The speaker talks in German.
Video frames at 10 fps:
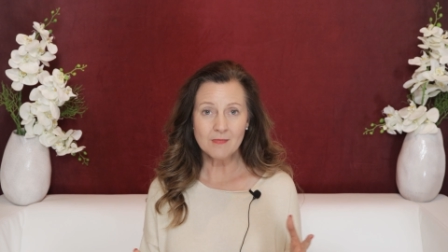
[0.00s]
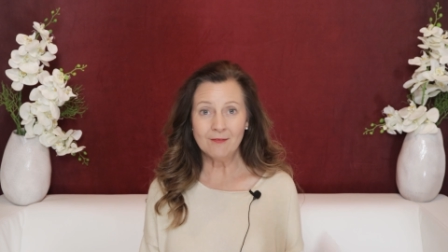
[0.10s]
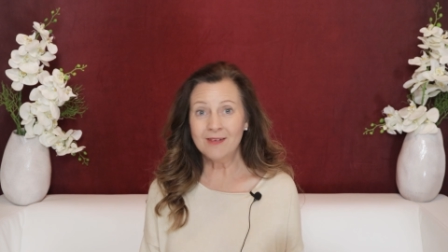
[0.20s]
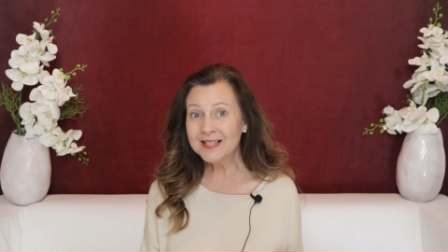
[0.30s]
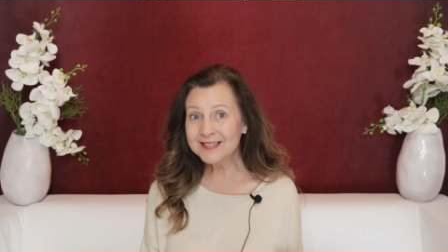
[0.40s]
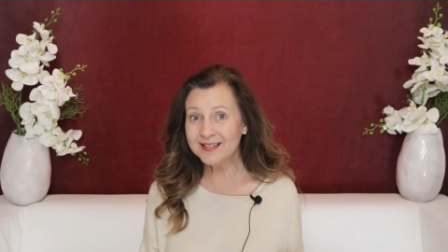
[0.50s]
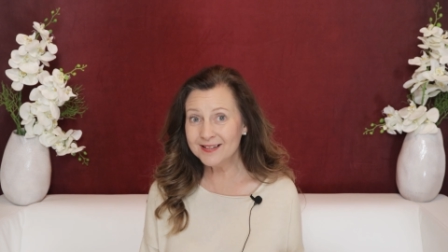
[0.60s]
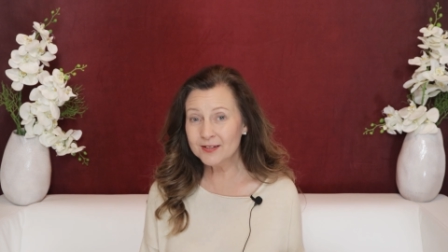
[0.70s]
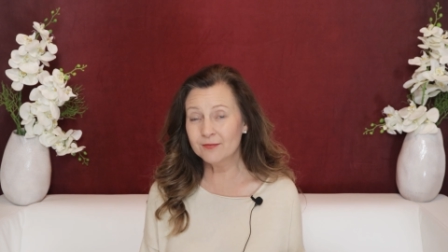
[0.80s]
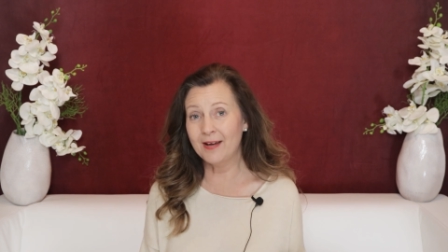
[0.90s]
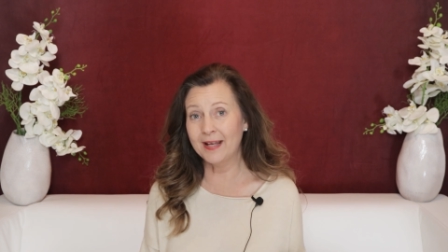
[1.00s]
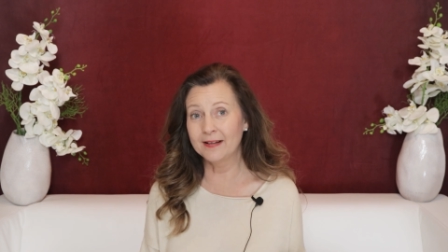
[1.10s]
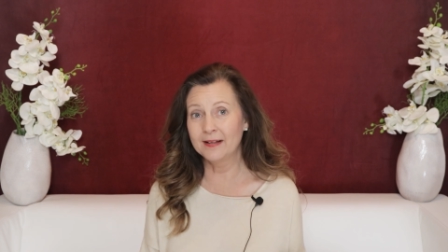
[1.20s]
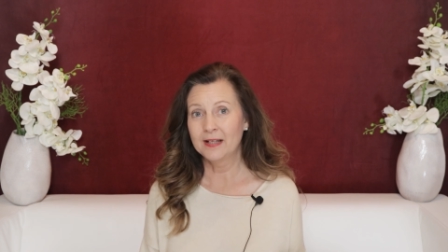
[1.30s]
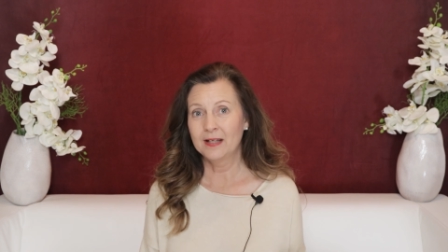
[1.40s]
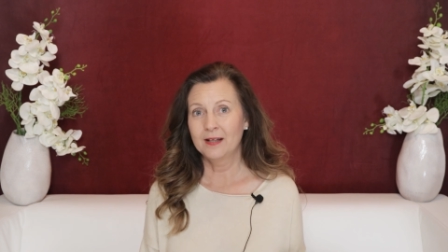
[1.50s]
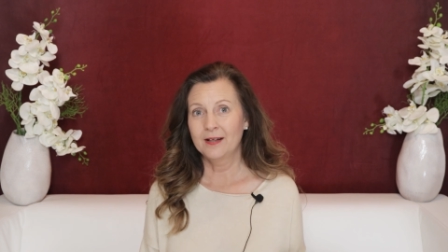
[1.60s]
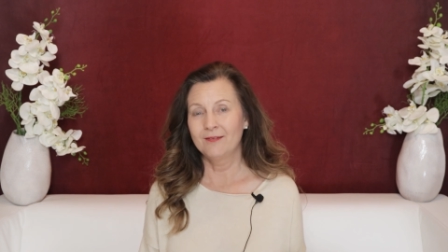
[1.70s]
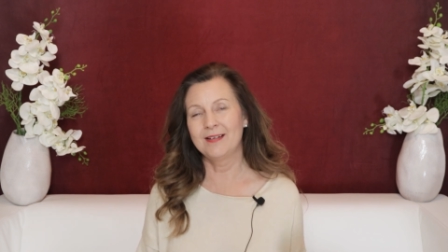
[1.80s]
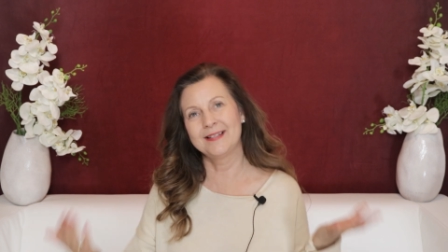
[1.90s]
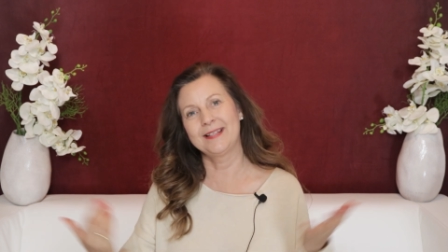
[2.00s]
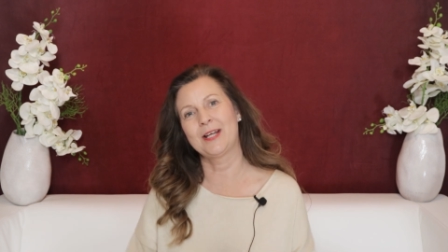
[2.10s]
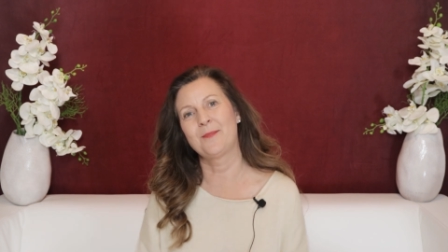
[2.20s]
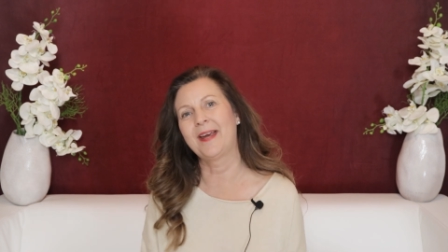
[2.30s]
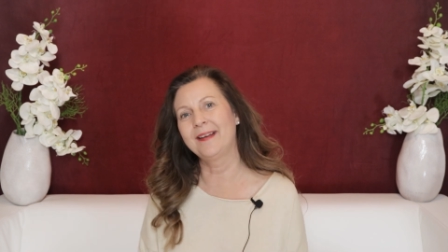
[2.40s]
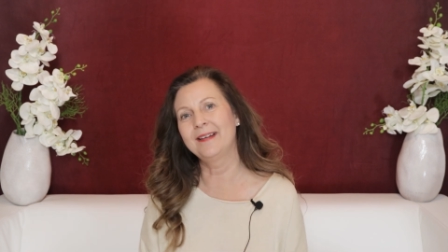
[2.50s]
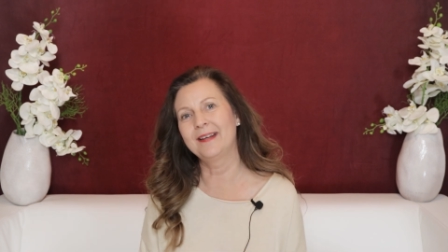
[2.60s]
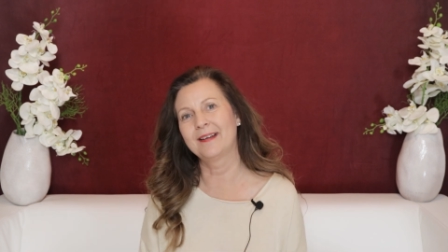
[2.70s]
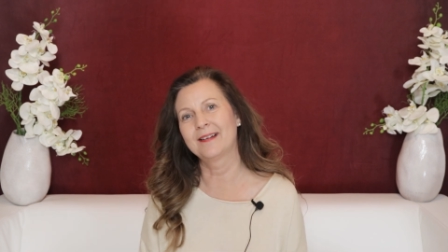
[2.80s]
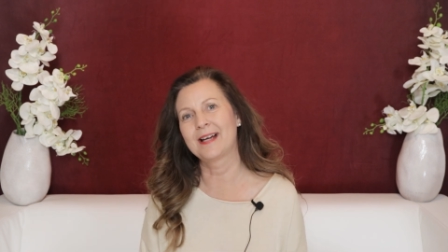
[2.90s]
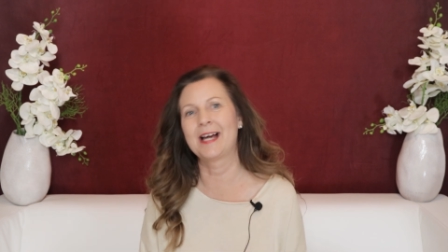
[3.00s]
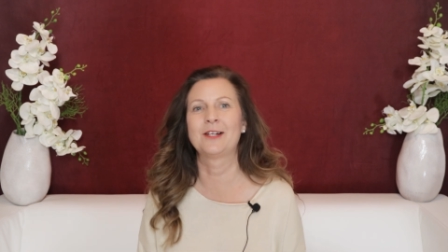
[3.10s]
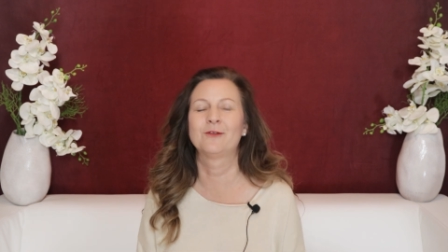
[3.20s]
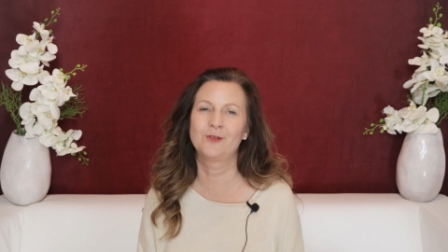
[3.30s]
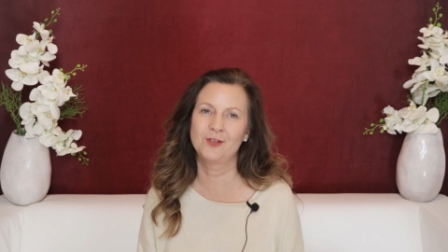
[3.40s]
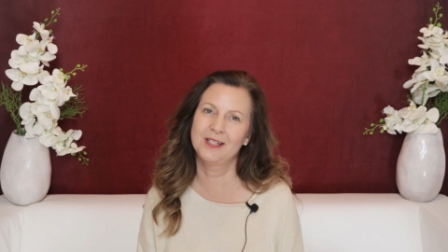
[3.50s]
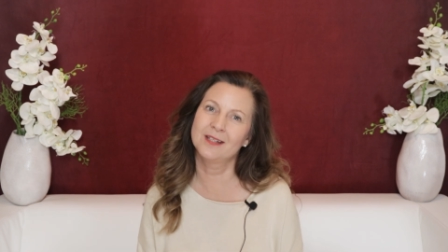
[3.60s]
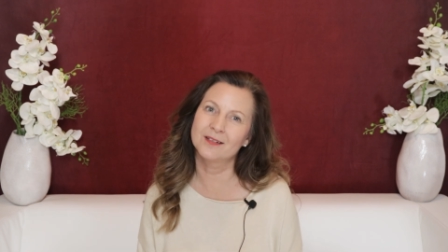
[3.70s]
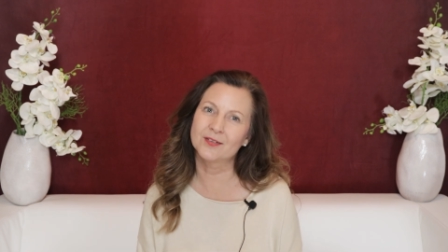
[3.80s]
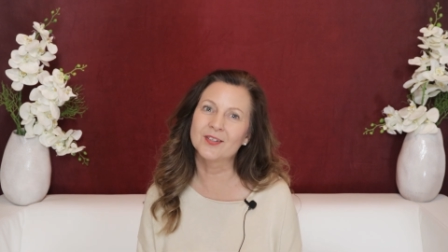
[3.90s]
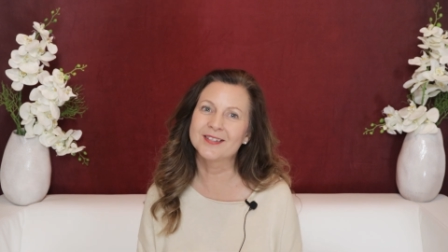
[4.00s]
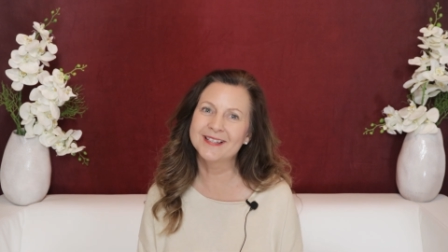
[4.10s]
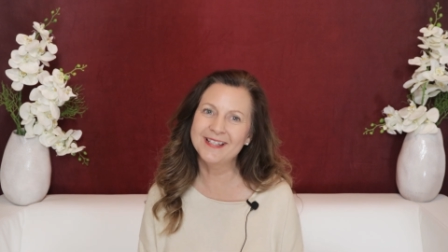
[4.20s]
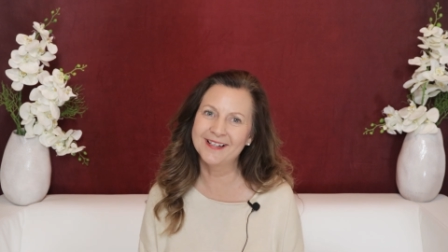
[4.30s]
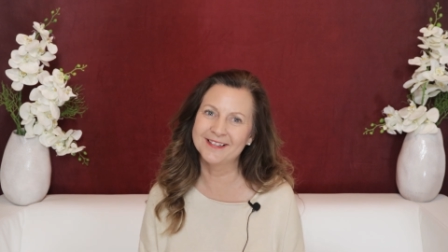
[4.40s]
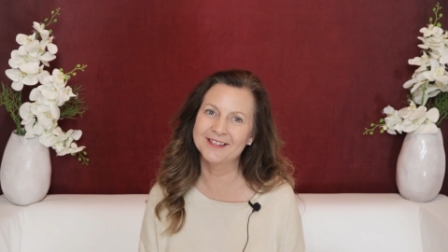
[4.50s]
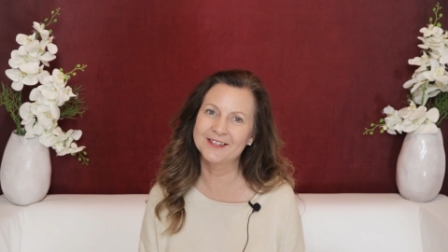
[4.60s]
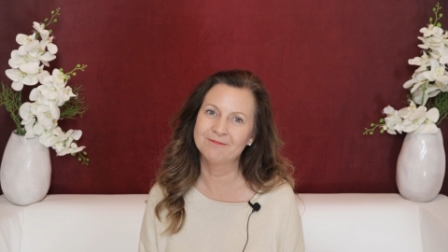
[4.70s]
Was ist, wenn, wenn sich am Ende keiner für dich interessiert?